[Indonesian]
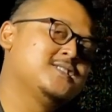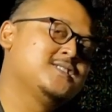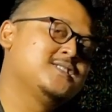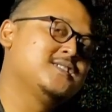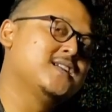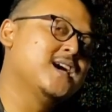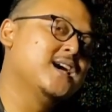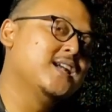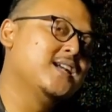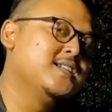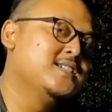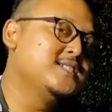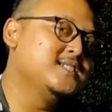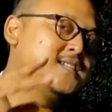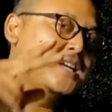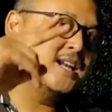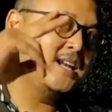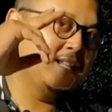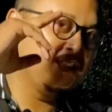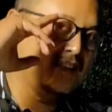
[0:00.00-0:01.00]
dari
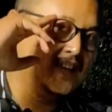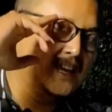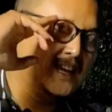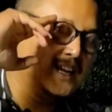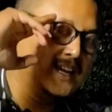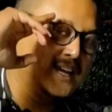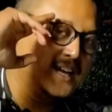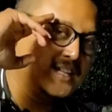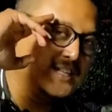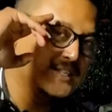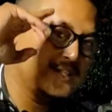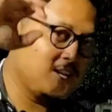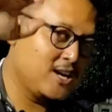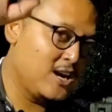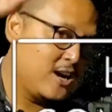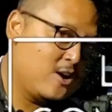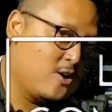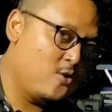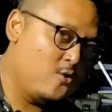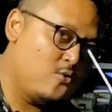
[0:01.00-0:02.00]
Salatiga dan
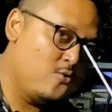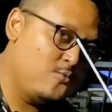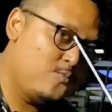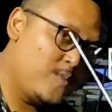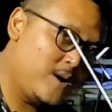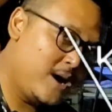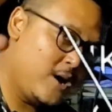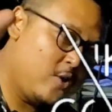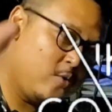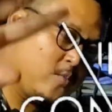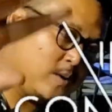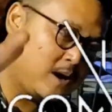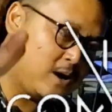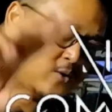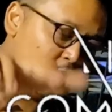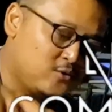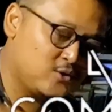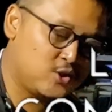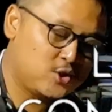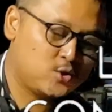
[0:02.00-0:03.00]
ciao, bau bau.
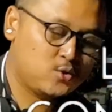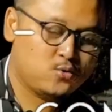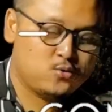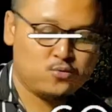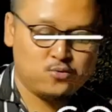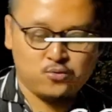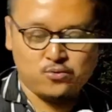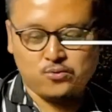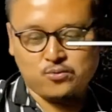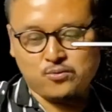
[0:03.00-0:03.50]
Shoo.